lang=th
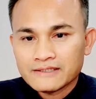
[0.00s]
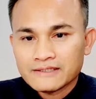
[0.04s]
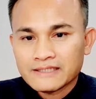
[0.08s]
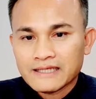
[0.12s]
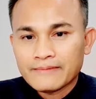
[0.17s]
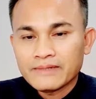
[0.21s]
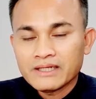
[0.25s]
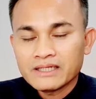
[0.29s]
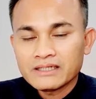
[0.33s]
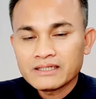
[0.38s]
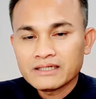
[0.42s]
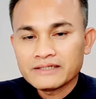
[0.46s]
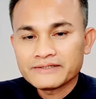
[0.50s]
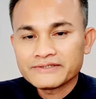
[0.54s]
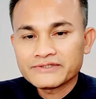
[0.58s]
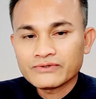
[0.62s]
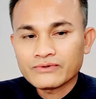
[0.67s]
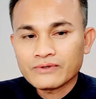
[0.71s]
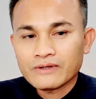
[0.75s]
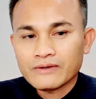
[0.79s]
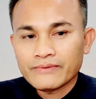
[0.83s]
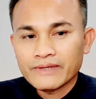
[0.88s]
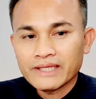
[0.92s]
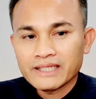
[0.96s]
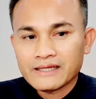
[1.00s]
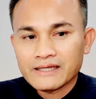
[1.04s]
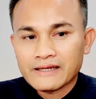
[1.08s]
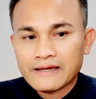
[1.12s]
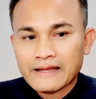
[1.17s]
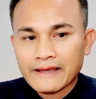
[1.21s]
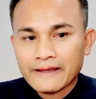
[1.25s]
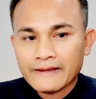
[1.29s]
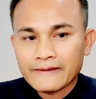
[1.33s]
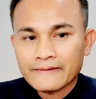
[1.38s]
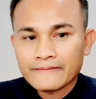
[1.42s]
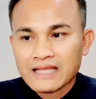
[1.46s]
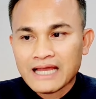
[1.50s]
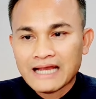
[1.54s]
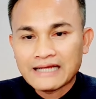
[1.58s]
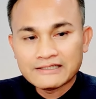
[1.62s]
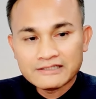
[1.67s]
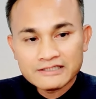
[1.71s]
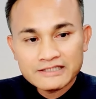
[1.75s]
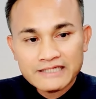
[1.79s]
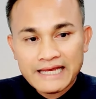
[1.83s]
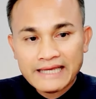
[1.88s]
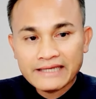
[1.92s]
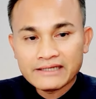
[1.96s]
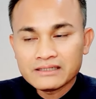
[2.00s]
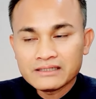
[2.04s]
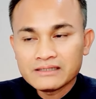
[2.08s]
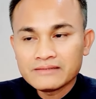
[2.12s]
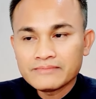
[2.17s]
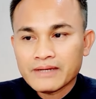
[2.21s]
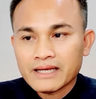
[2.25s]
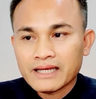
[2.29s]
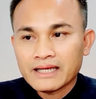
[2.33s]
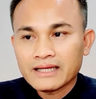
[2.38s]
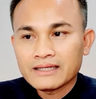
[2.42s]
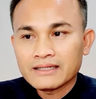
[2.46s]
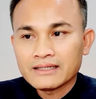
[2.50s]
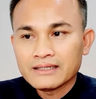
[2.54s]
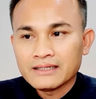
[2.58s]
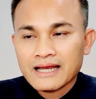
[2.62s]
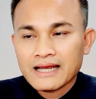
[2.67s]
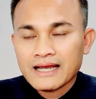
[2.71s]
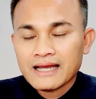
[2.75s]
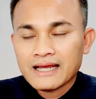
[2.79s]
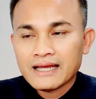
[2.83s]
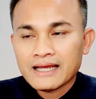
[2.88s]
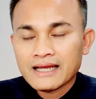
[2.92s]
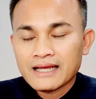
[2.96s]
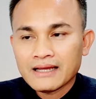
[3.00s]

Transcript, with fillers: ก็ทำให้เกิดสุขเวทนาทางใจขึ้นมา ถ้า